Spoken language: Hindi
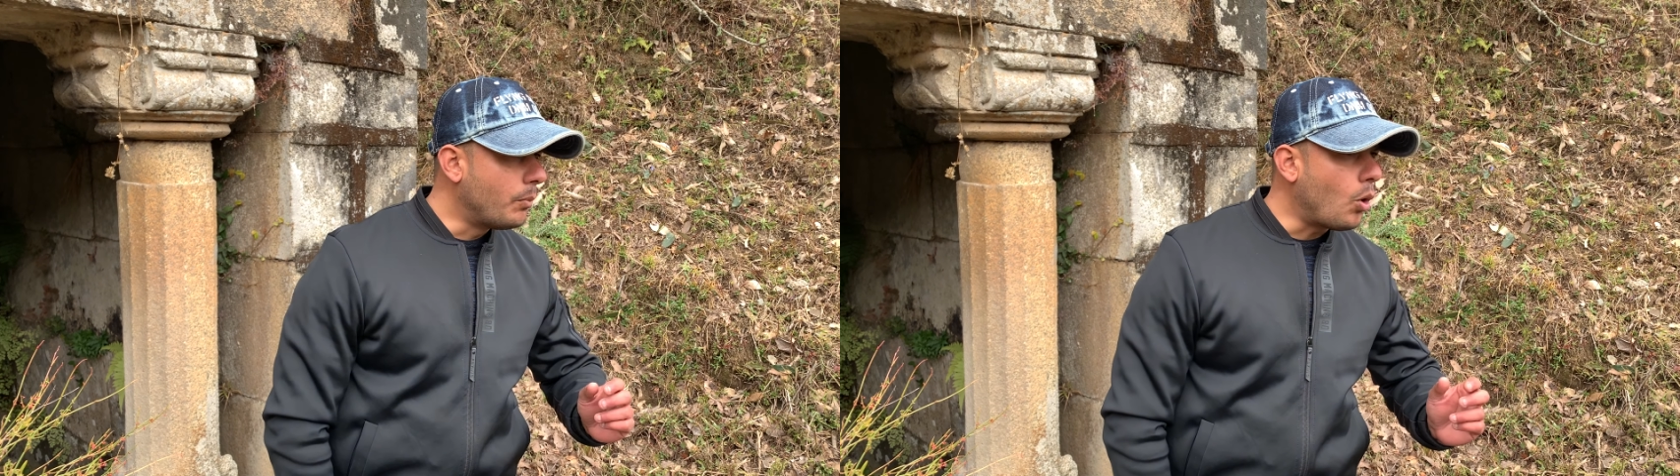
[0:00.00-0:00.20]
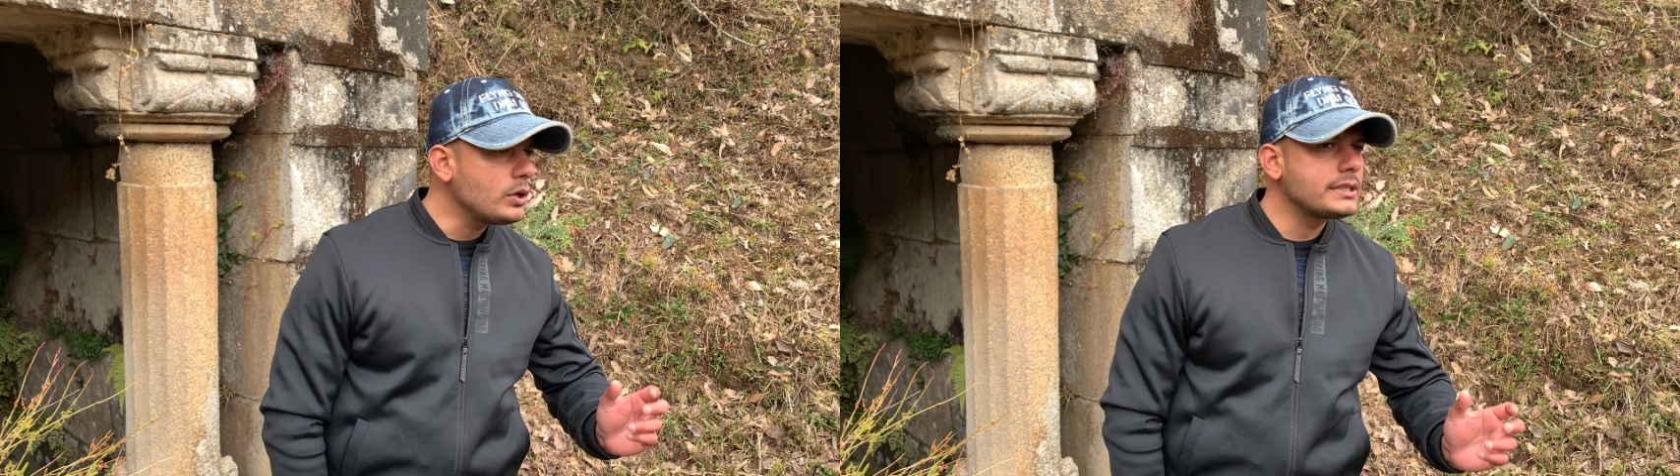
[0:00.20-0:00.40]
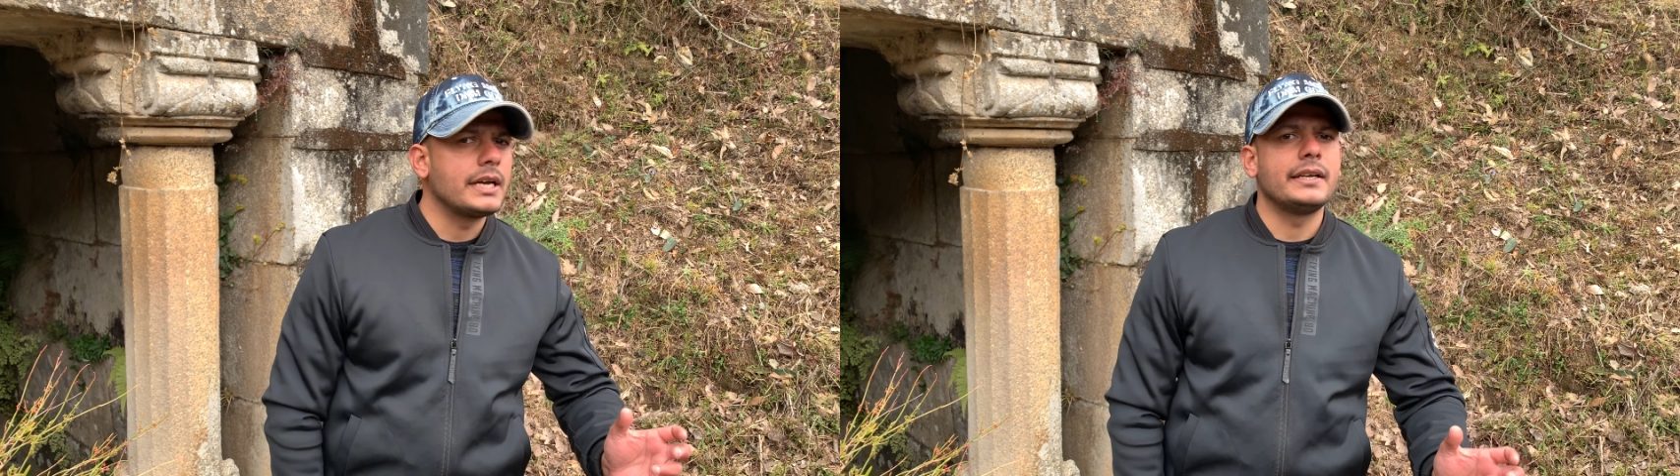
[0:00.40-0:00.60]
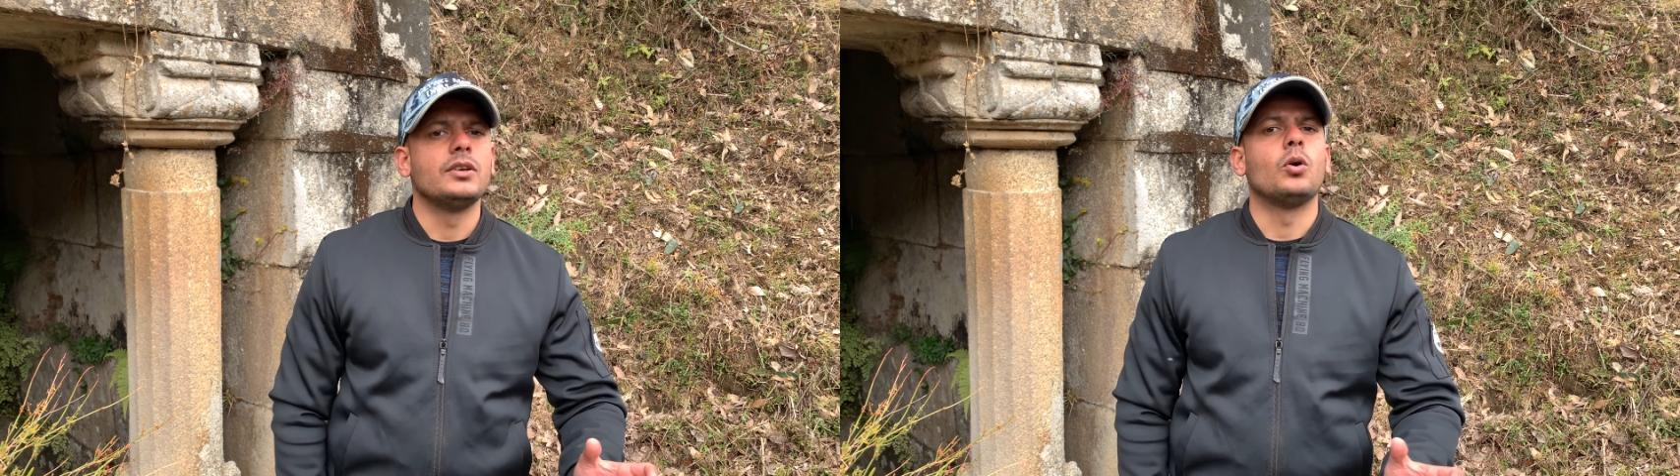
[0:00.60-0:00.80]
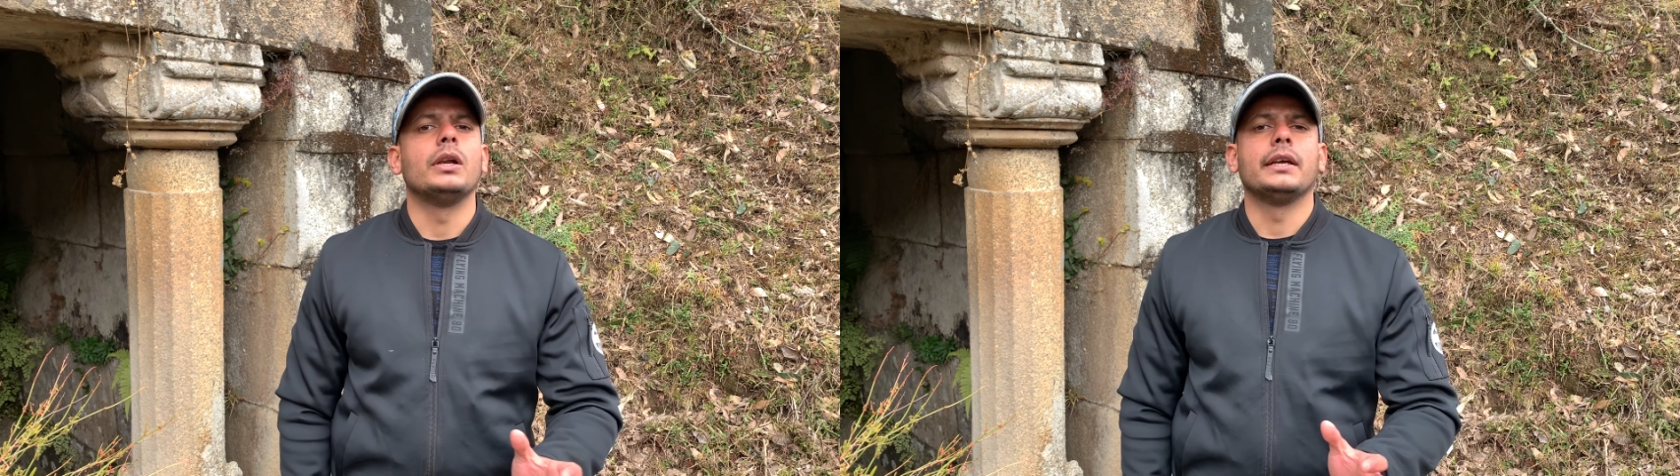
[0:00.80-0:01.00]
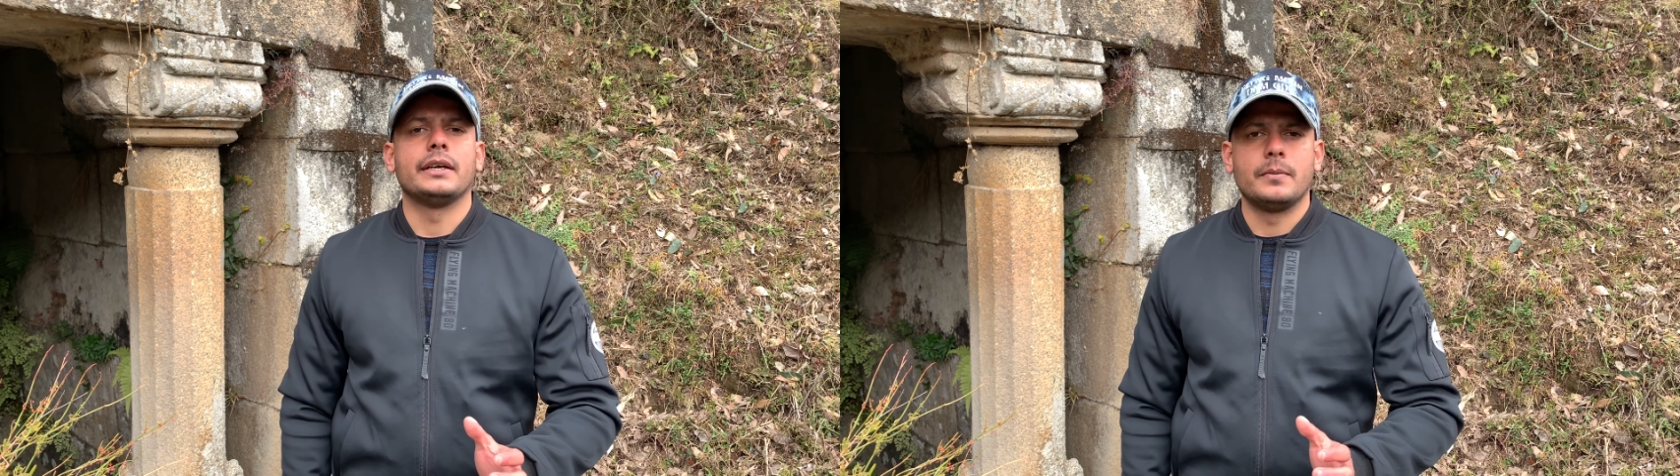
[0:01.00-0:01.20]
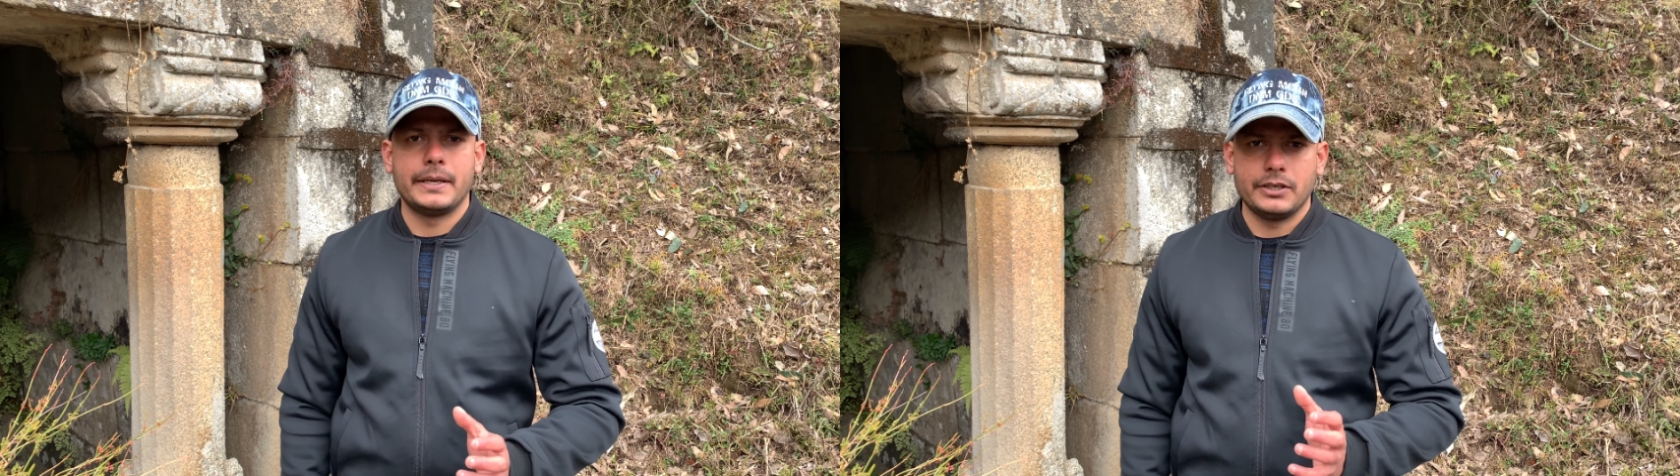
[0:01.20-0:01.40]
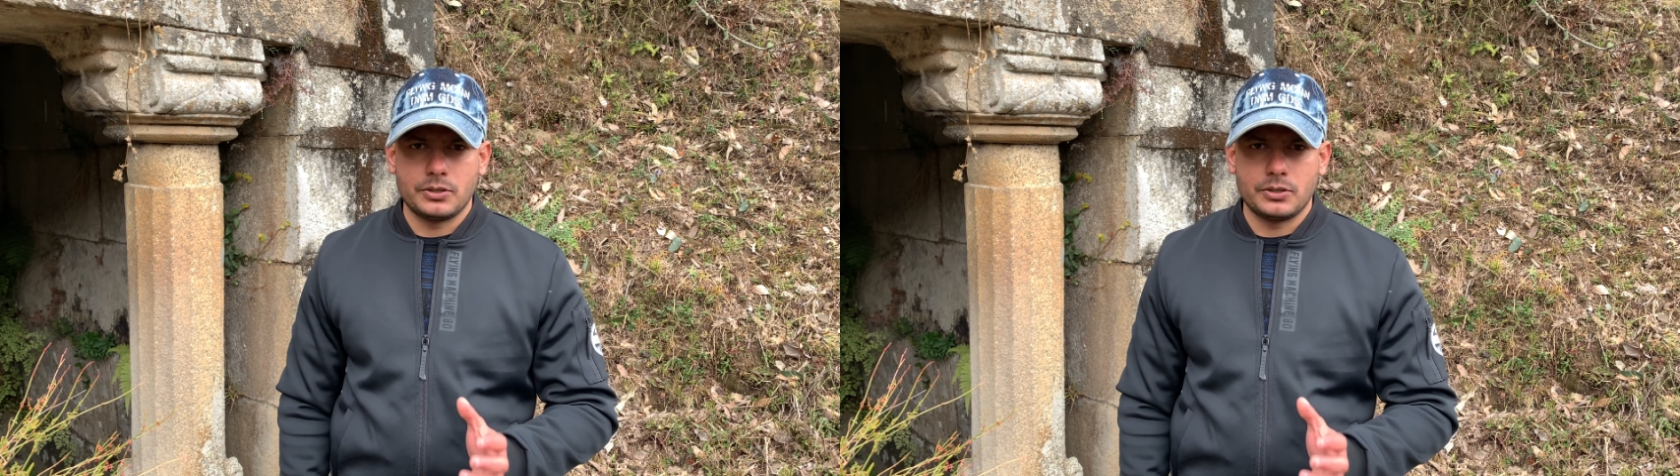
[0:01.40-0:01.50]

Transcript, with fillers: बहुत सारे नौले हैं हमारे